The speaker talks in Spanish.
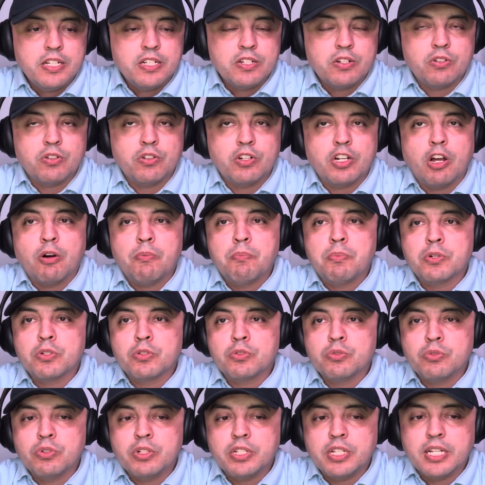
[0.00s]
con la
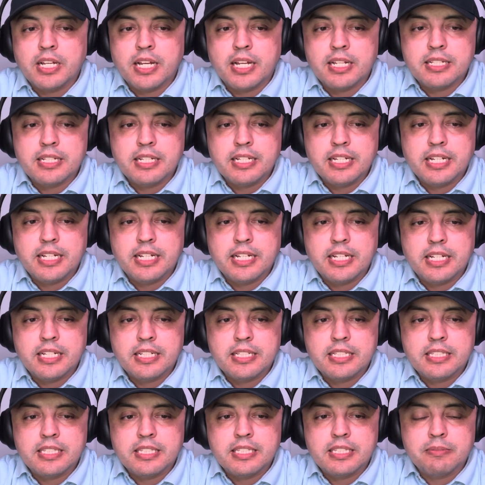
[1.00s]
oportunidad de
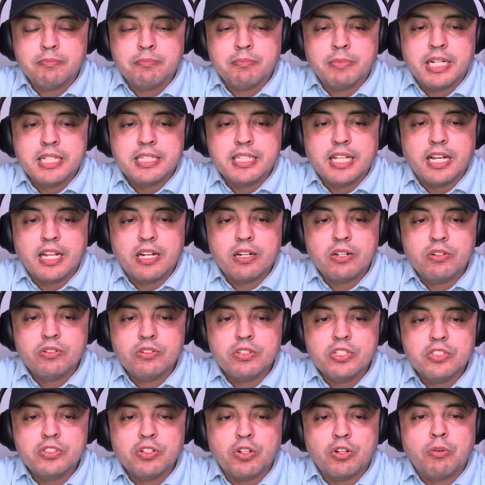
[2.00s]
matarlo
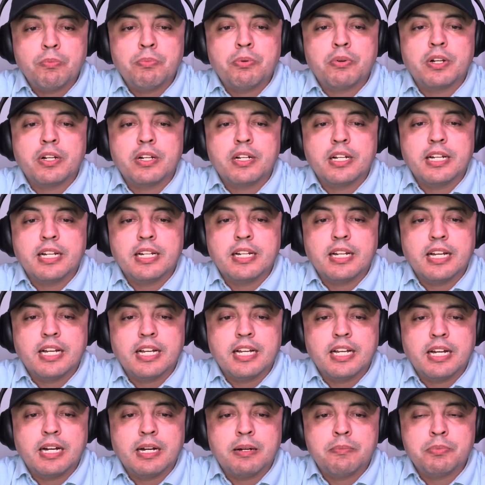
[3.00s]
y solo por el
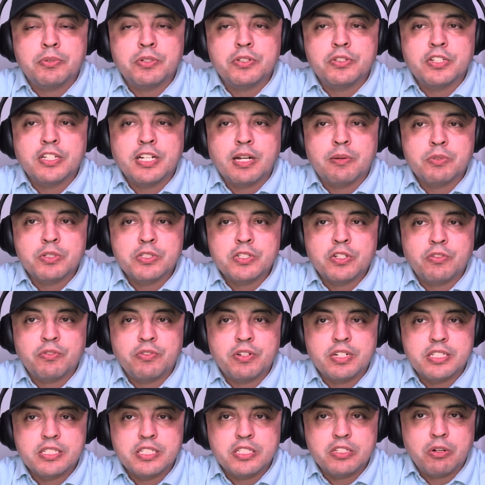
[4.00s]
eh, apoyo digamos que
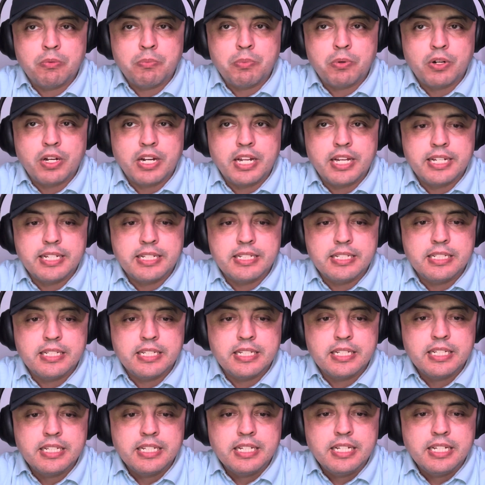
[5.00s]
ofrecido por la gente